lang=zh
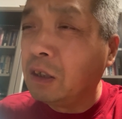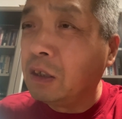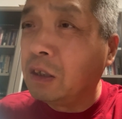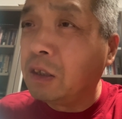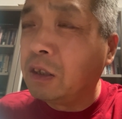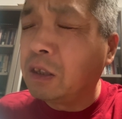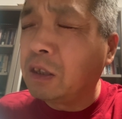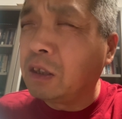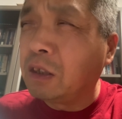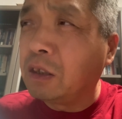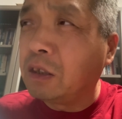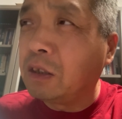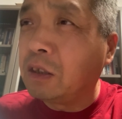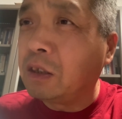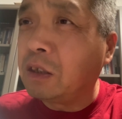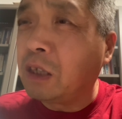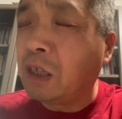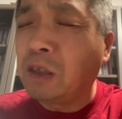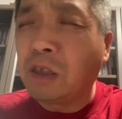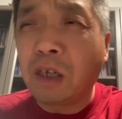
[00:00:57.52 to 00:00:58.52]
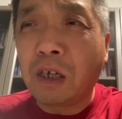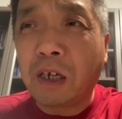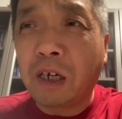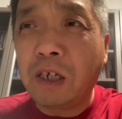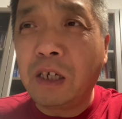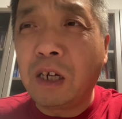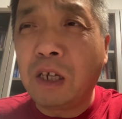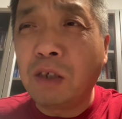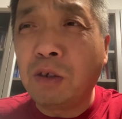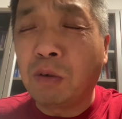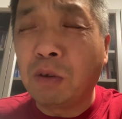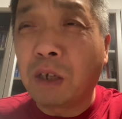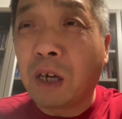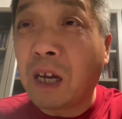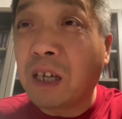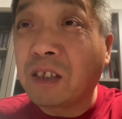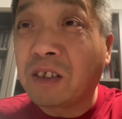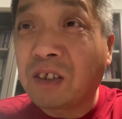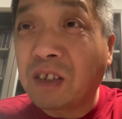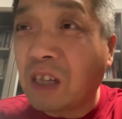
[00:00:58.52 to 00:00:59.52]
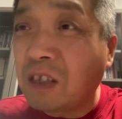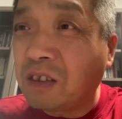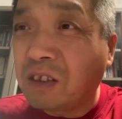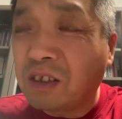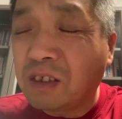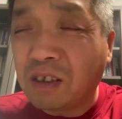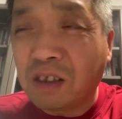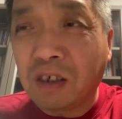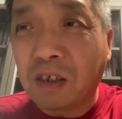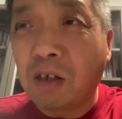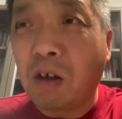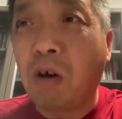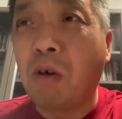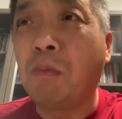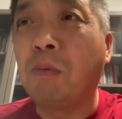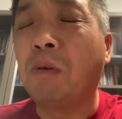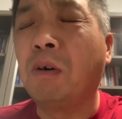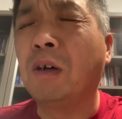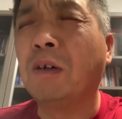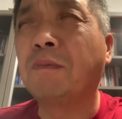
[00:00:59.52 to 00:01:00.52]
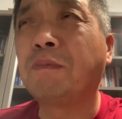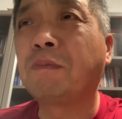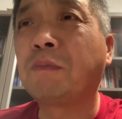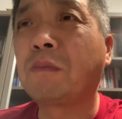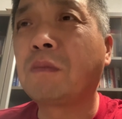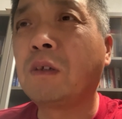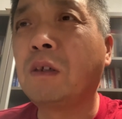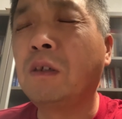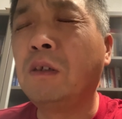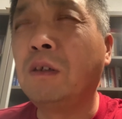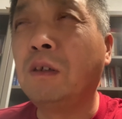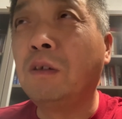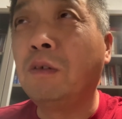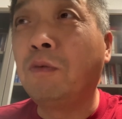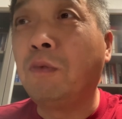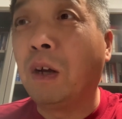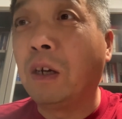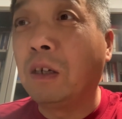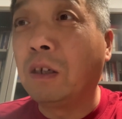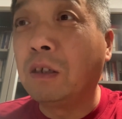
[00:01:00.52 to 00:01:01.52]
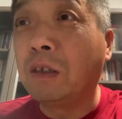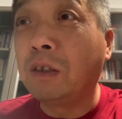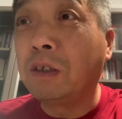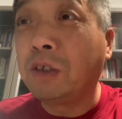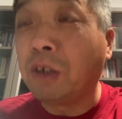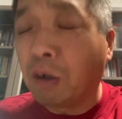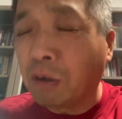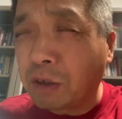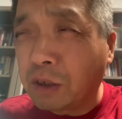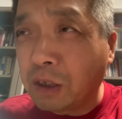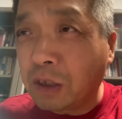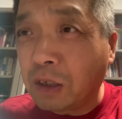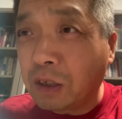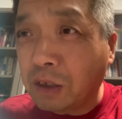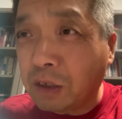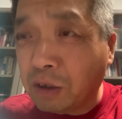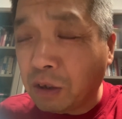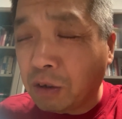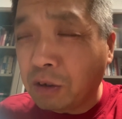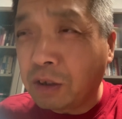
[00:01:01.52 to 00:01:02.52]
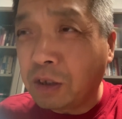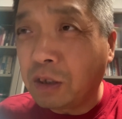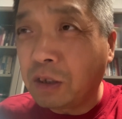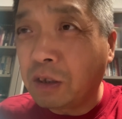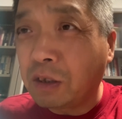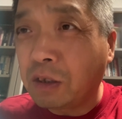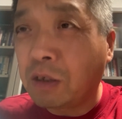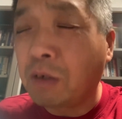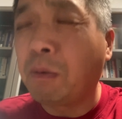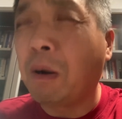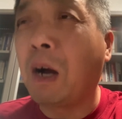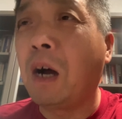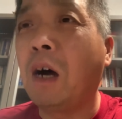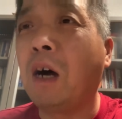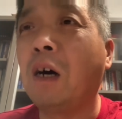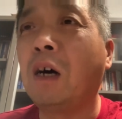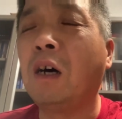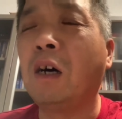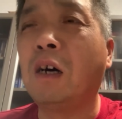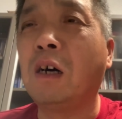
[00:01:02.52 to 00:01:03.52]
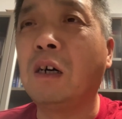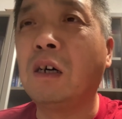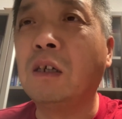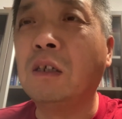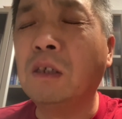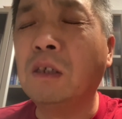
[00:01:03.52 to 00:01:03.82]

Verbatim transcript: 嗯，那些黑人有的还三四个老婆，反正小心小心是吧？啊，